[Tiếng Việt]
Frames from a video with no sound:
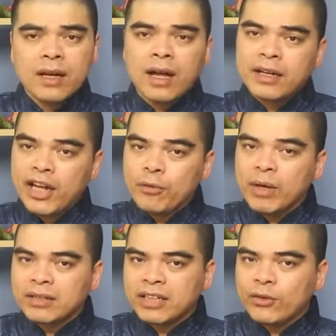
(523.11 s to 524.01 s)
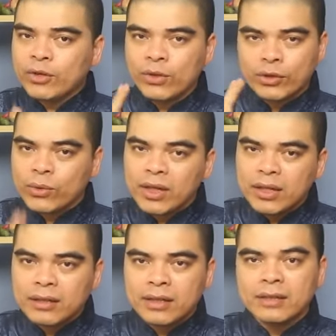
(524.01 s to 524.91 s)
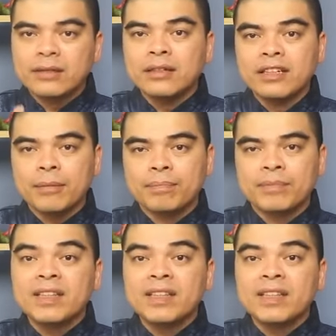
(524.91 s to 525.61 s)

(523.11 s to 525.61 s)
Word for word: À, nếu mà sinh con tuổi tuất thì sự nghiệp,